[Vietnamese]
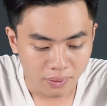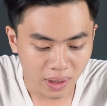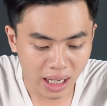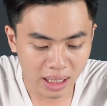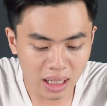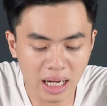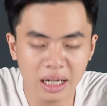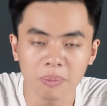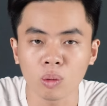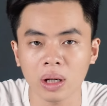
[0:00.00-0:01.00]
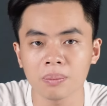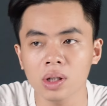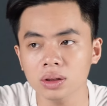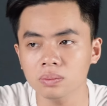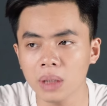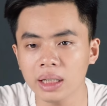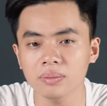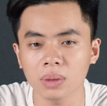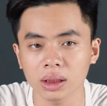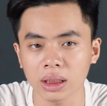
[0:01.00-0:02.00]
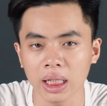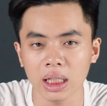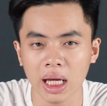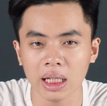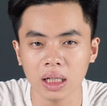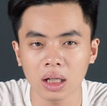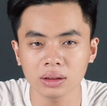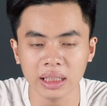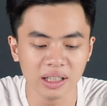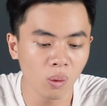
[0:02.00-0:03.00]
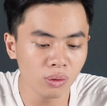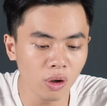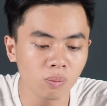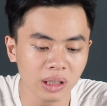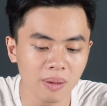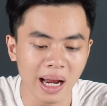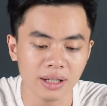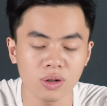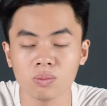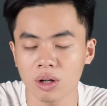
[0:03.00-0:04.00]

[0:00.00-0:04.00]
và đây là một cái mức pin mình nghĩ là nó sẽ đủ dùng cho các bạn dùng